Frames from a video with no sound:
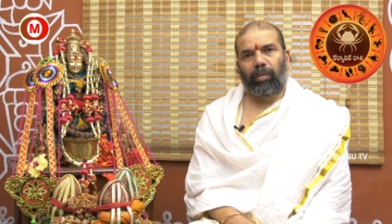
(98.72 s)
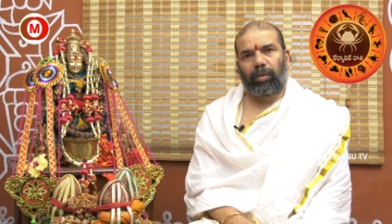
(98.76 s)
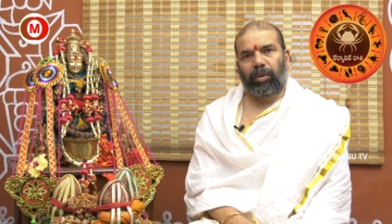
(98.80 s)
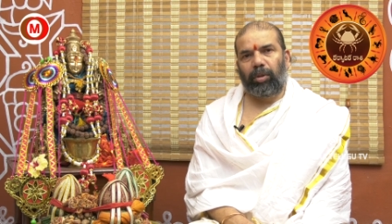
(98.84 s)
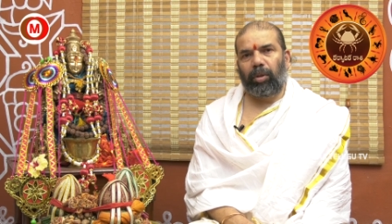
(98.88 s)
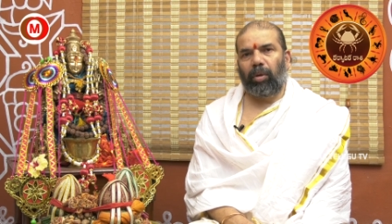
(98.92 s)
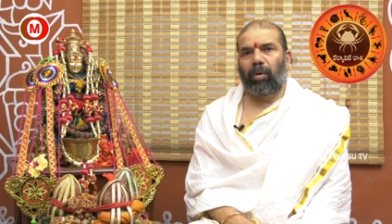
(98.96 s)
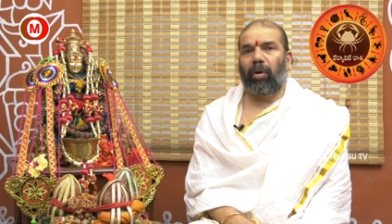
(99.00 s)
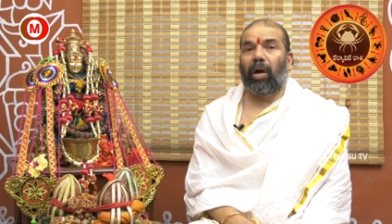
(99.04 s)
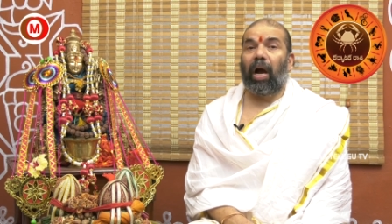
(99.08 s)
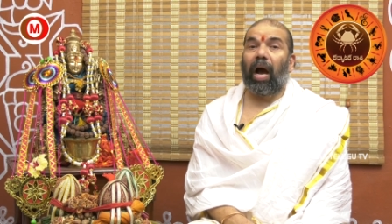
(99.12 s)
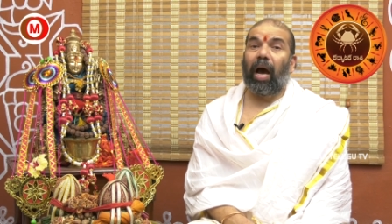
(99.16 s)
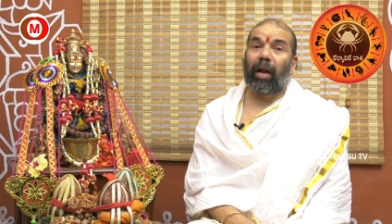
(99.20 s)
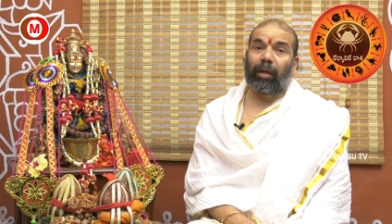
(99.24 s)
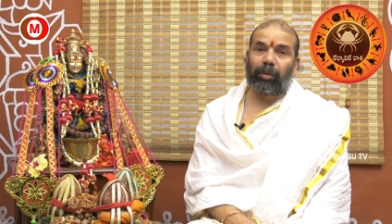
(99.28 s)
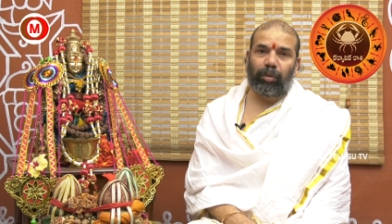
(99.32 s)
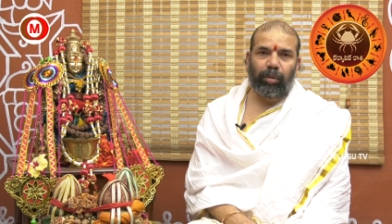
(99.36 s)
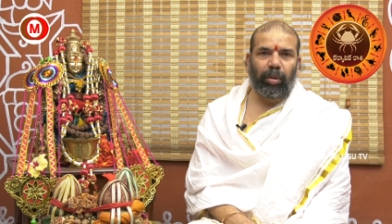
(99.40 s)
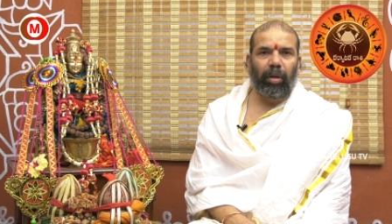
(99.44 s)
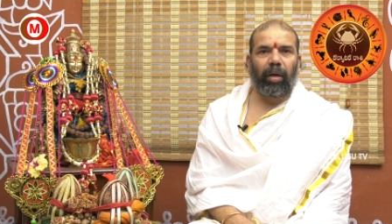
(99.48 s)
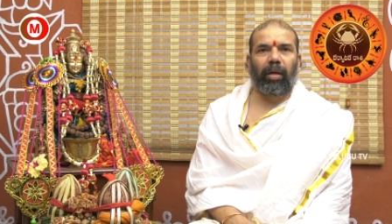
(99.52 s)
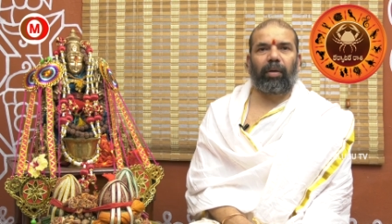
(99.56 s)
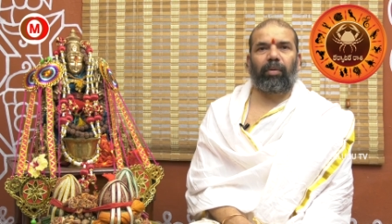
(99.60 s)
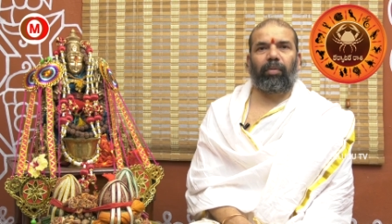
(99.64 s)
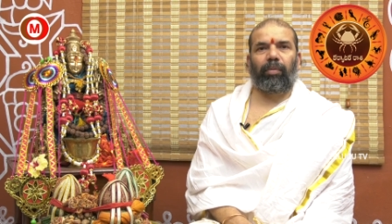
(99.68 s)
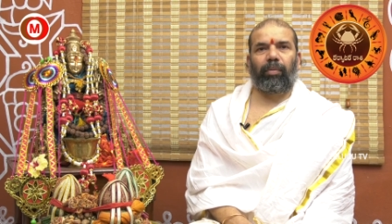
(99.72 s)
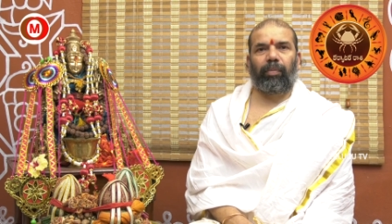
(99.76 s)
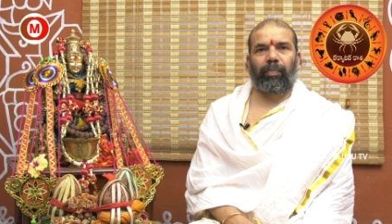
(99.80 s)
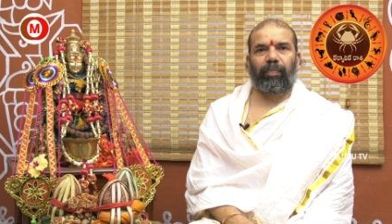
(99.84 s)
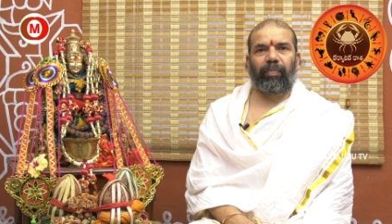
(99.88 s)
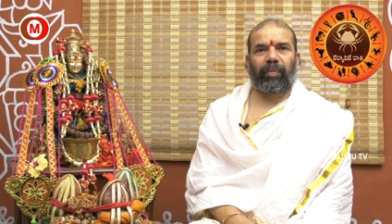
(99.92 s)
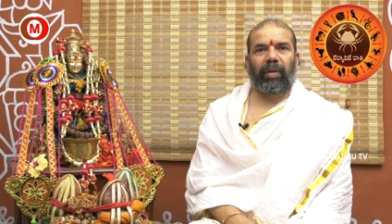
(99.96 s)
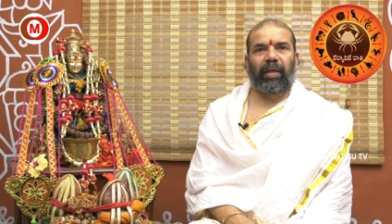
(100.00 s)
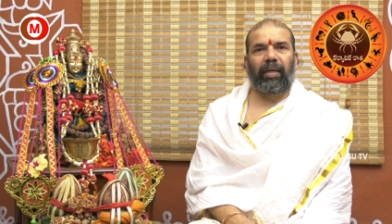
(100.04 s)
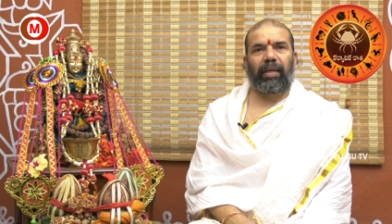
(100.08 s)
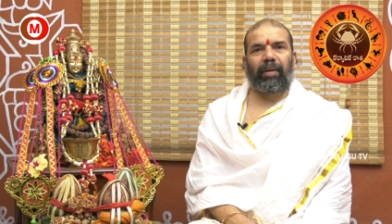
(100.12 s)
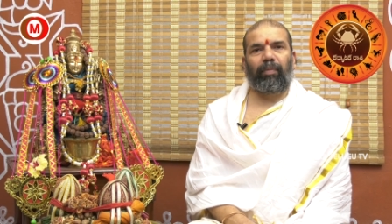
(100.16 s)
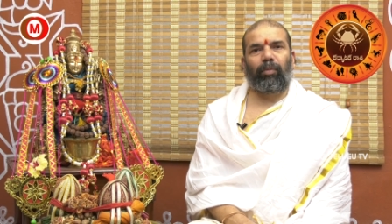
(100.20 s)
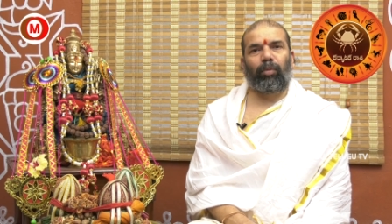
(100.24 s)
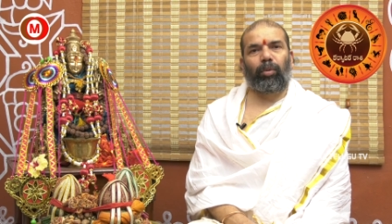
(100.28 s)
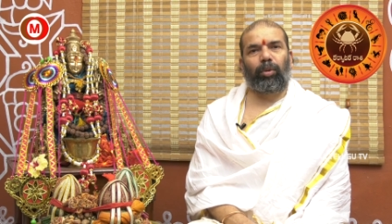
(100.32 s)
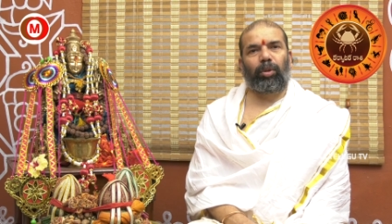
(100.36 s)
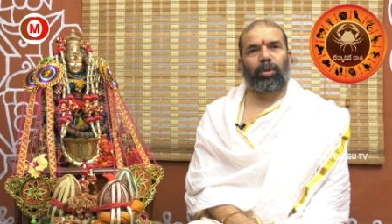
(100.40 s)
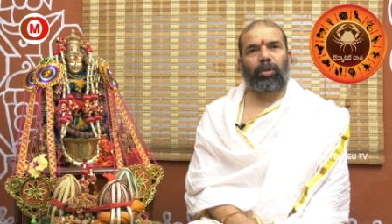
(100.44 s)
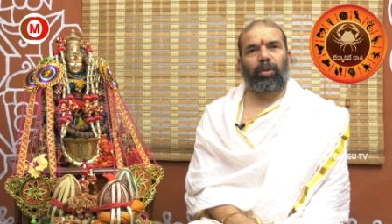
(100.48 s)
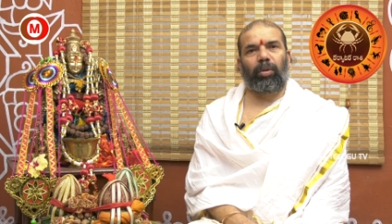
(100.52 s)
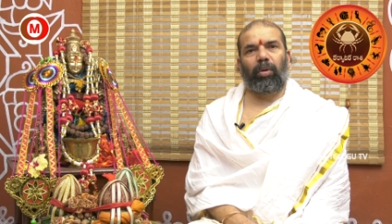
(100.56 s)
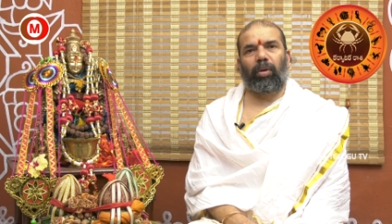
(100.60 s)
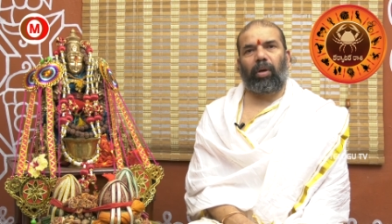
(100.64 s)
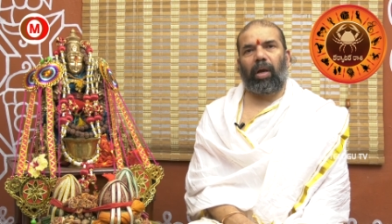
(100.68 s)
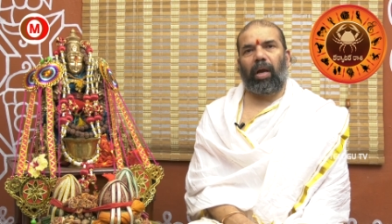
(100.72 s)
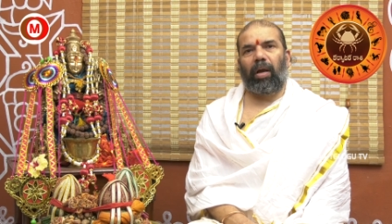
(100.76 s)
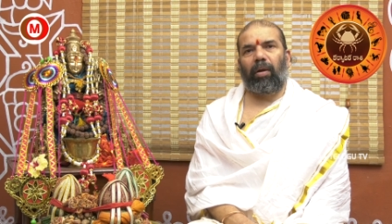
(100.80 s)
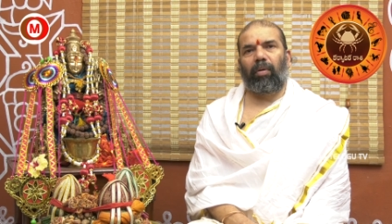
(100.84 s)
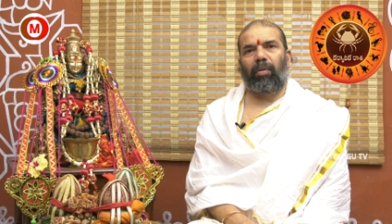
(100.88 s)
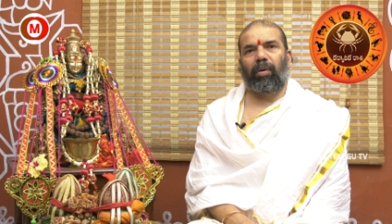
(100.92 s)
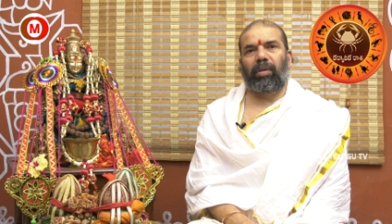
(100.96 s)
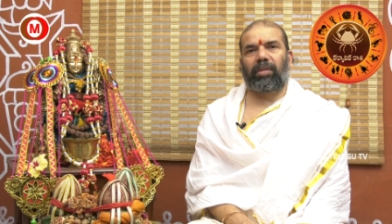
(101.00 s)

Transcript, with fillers: ఉద్యోగ ఉద్యోగార్థులకు అంటే ఉద్యోగం